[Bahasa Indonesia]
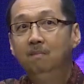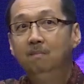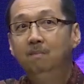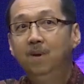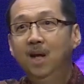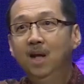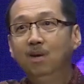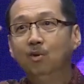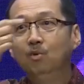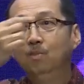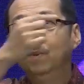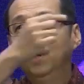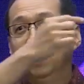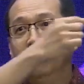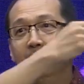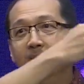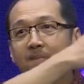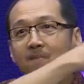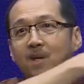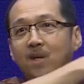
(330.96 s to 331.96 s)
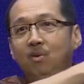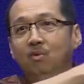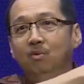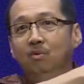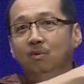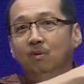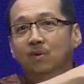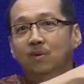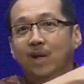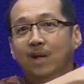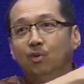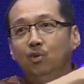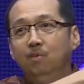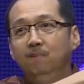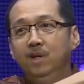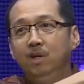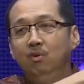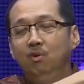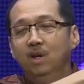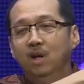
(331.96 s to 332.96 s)
Baru berapa minggu, satu
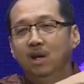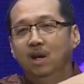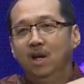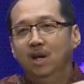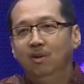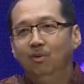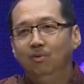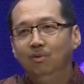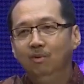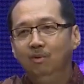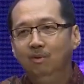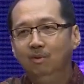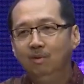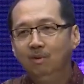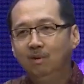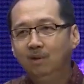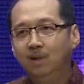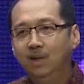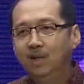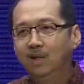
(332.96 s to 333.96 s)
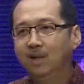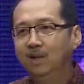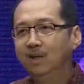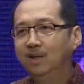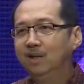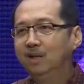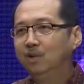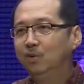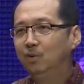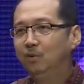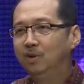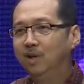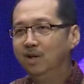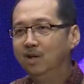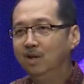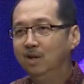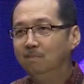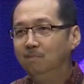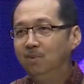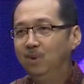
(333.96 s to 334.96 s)
minggu yang lalu. Kita dikejutkan
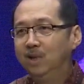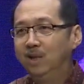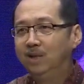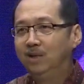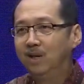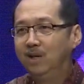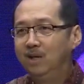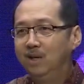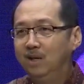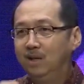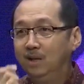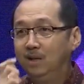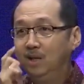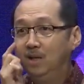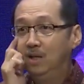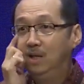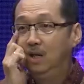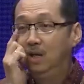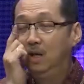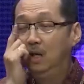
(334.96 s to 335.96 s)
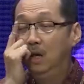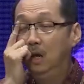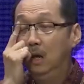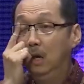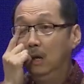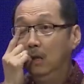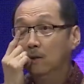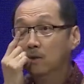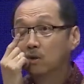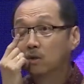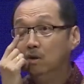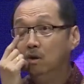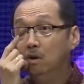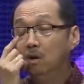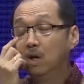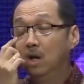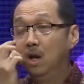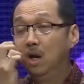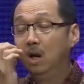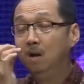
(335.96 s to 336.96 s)
dengan berita yang ketiga.
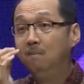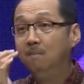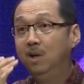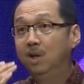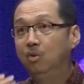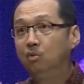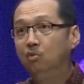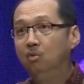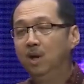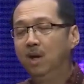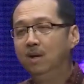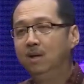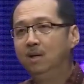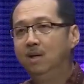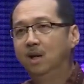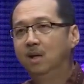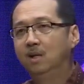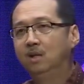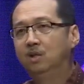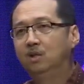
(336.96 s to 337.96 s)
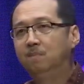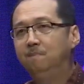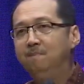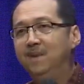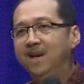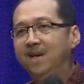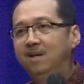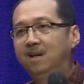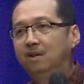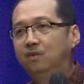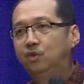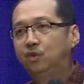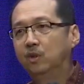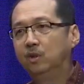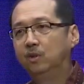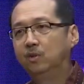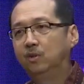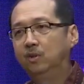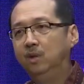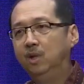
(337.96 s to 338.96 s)
Seorang hamba Tuhan dari mega
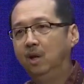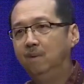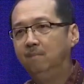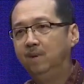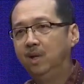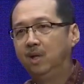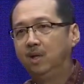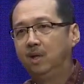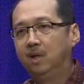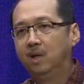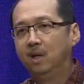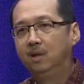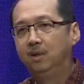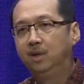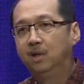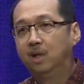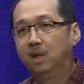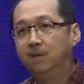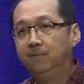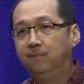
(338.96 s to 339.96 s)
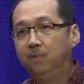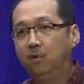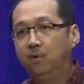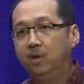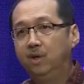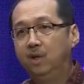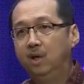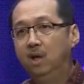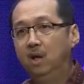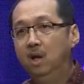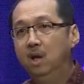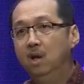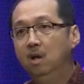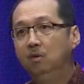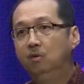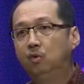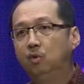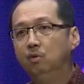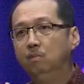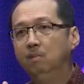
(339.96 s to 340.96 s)
church di Amerika, di California.
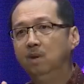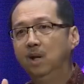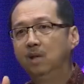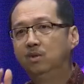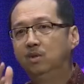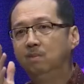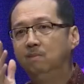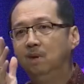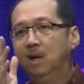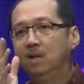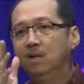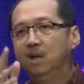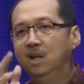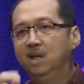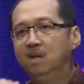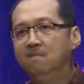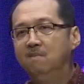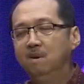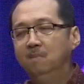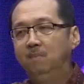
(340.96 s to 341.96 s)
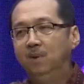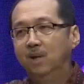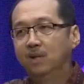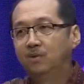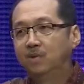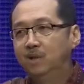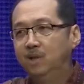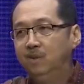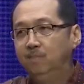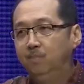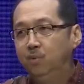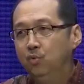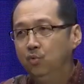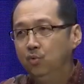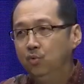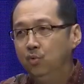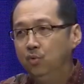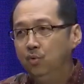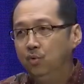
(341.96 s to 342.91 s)
Jumlah jemaatnya 15 ribu.